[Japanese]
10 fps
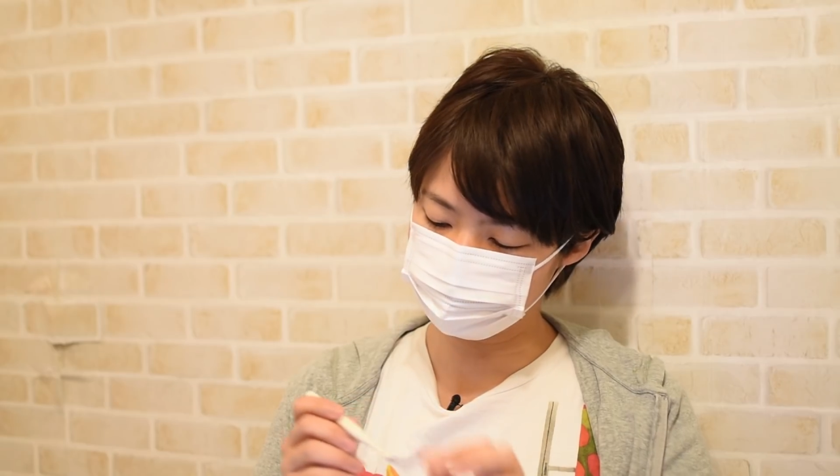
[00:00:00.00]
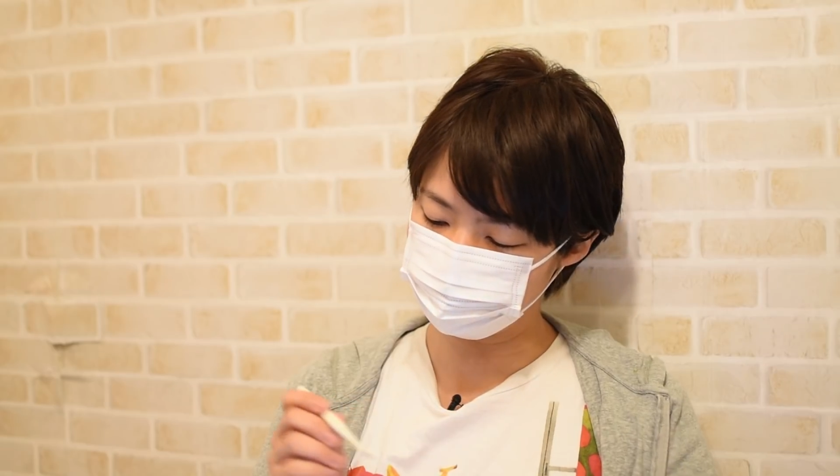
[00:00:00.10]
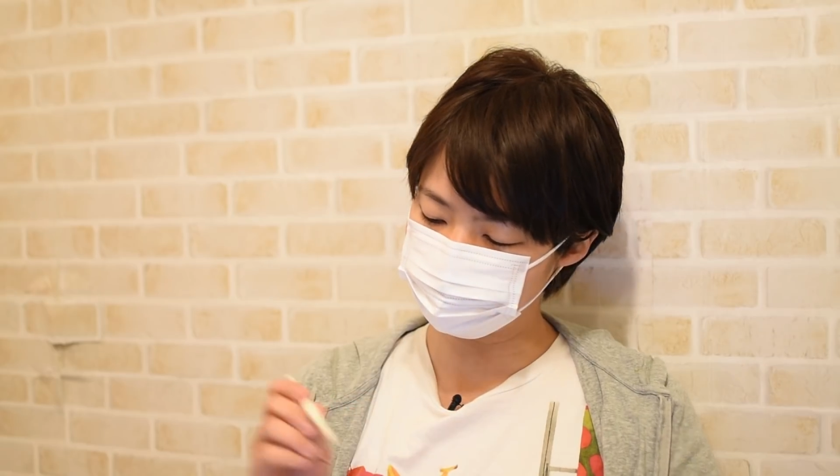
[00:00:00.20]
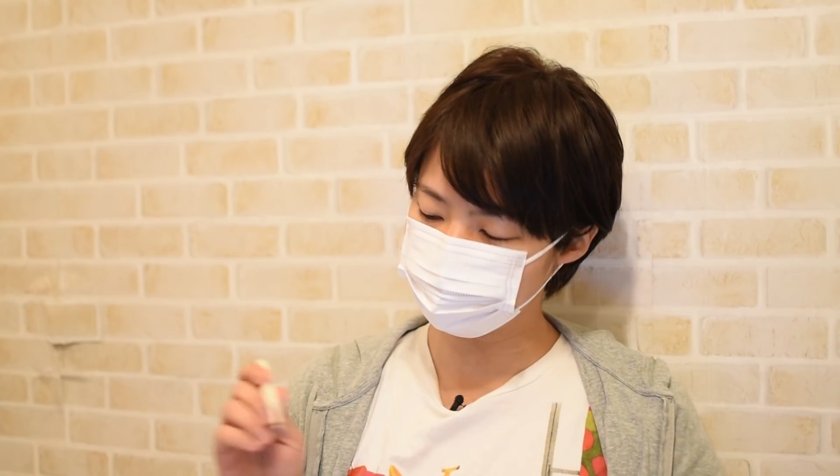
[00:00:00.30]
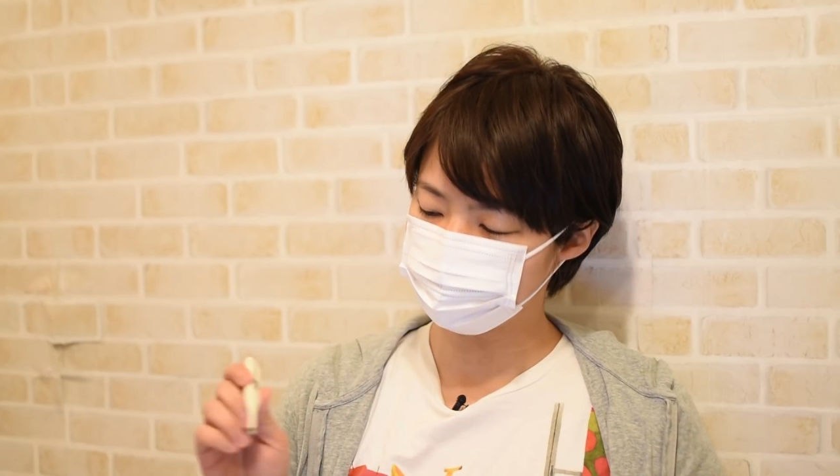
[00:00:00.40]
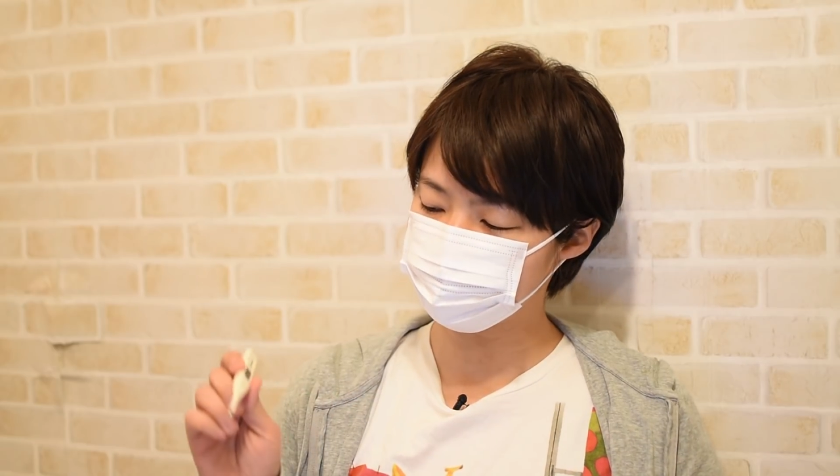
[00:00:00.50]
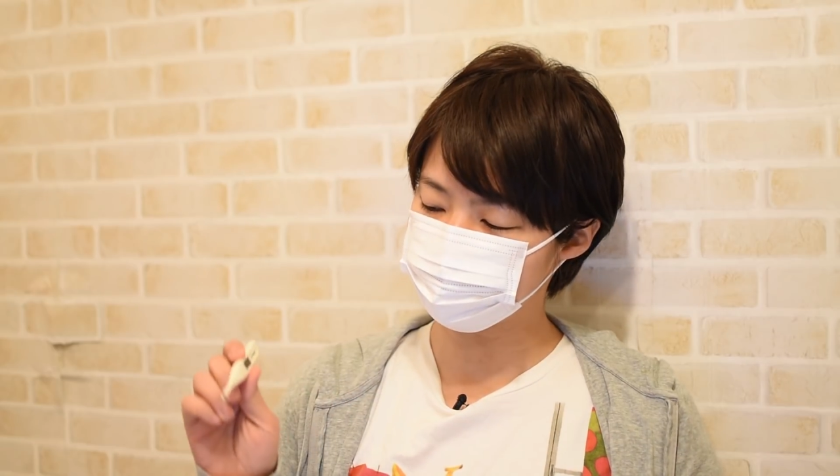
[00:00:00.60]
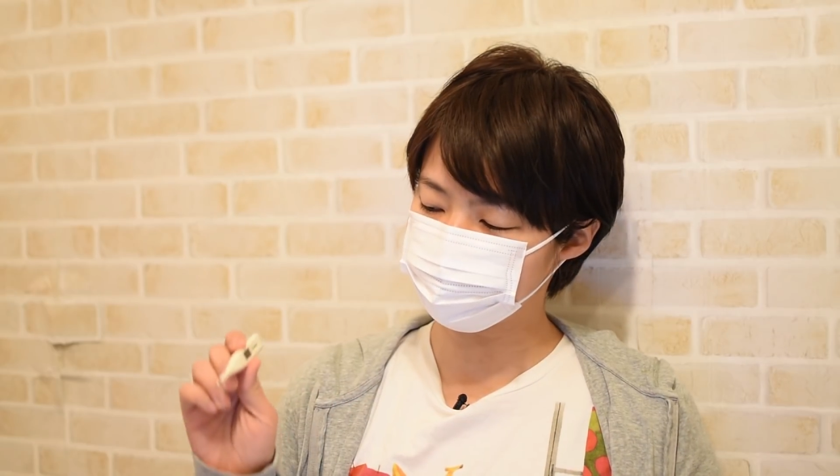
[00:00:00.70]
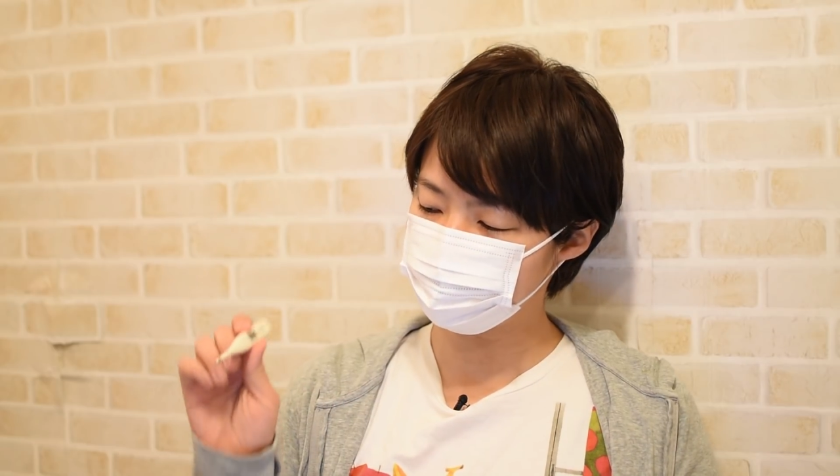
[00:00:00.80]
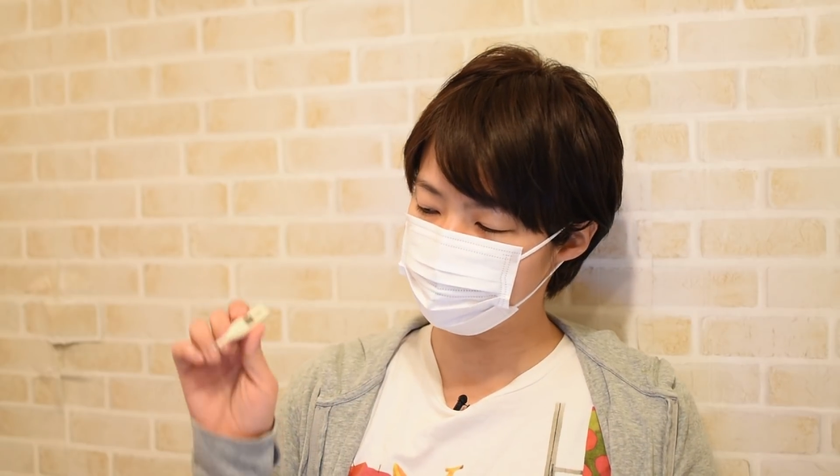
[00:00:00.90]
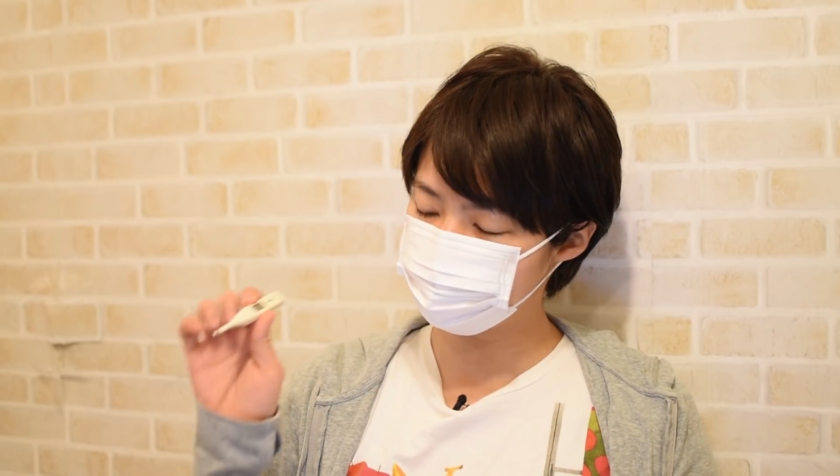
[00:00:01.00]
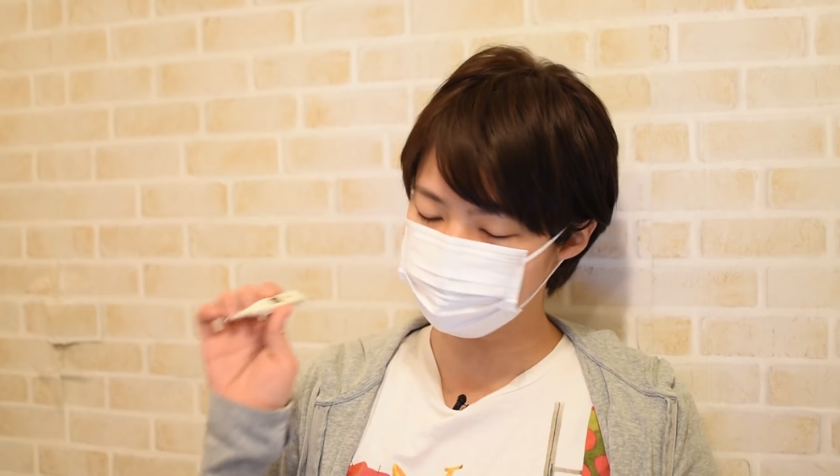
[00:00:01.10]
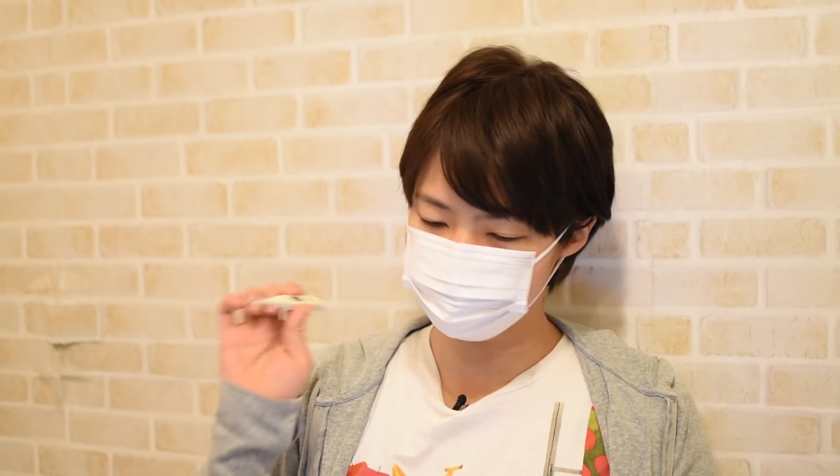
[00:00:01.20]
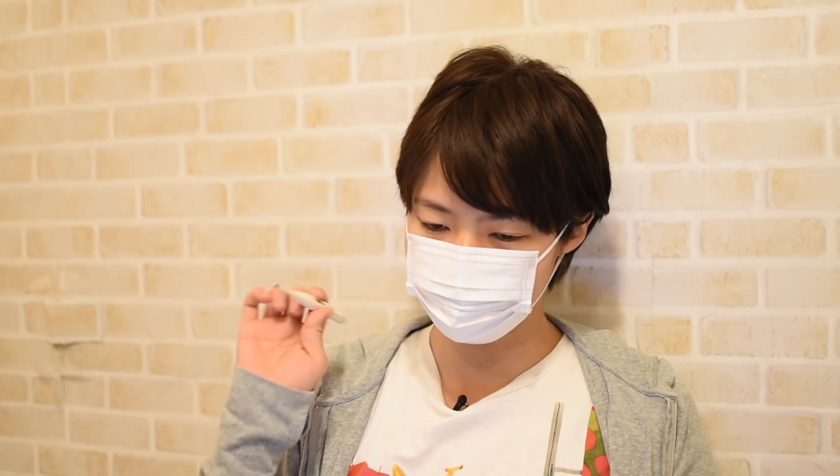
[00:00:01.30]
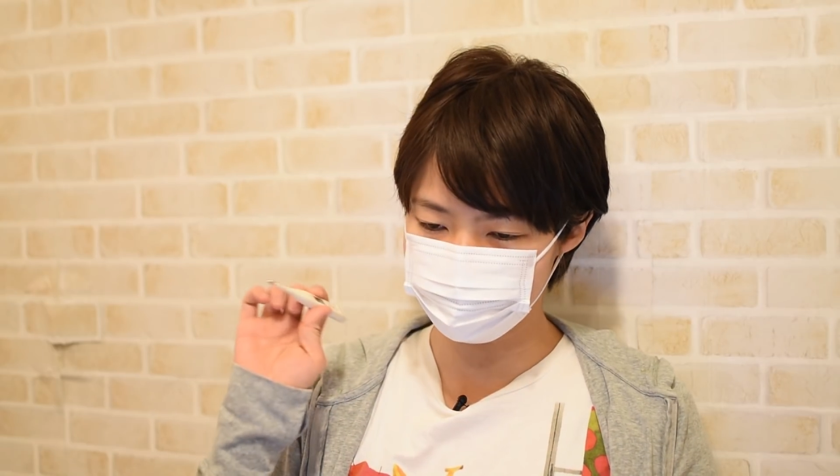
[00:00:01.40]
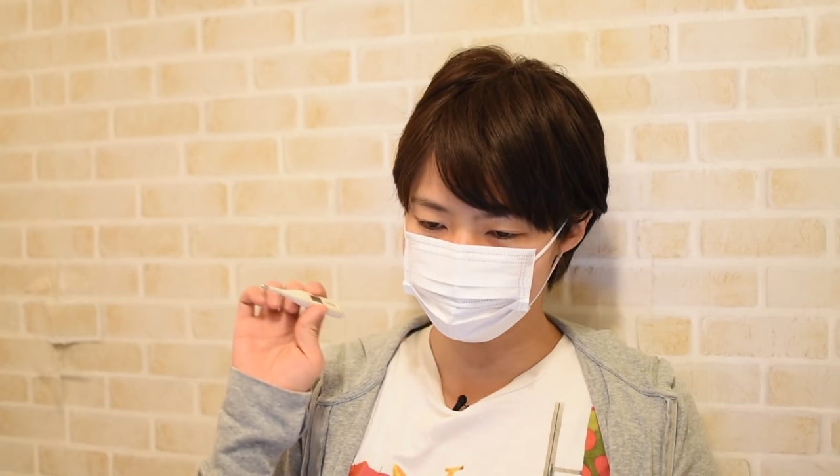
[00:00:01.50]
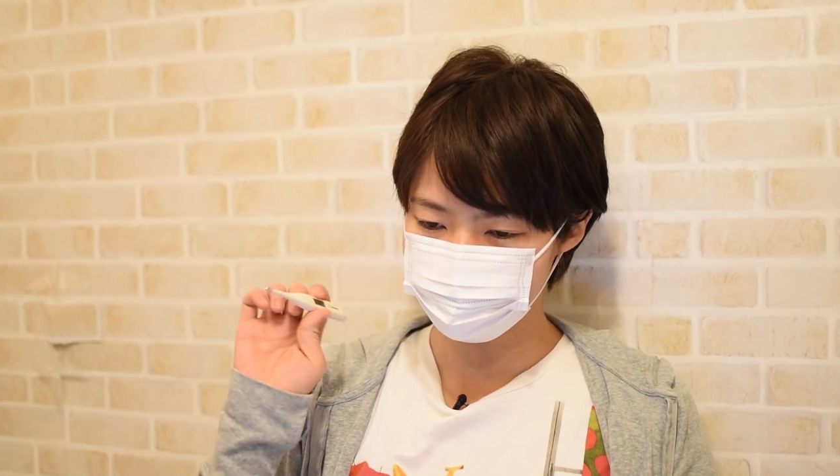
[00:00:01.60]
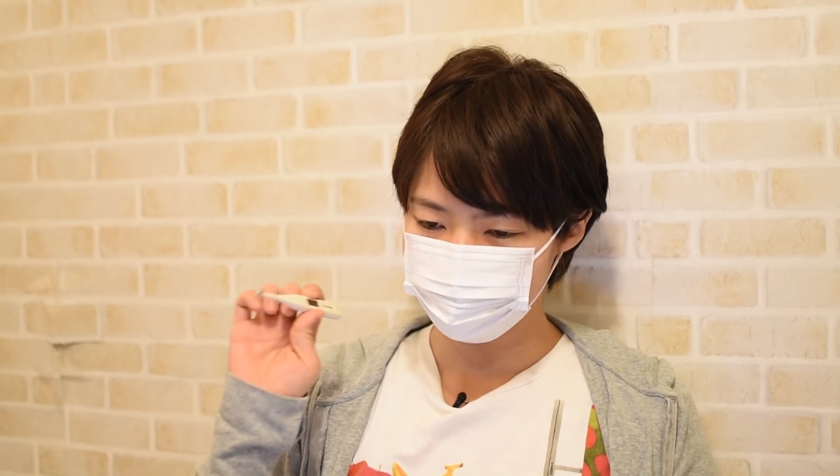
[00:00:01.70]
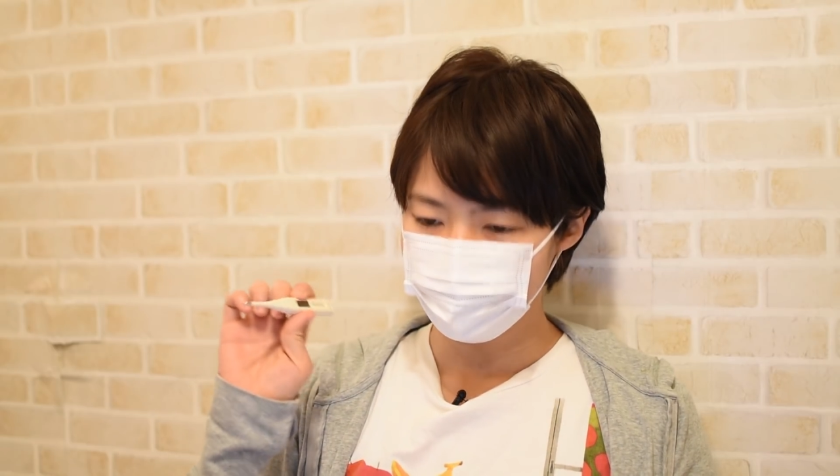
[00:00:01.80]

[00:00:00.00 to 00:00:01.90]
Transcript: うん、これ私の平熱です。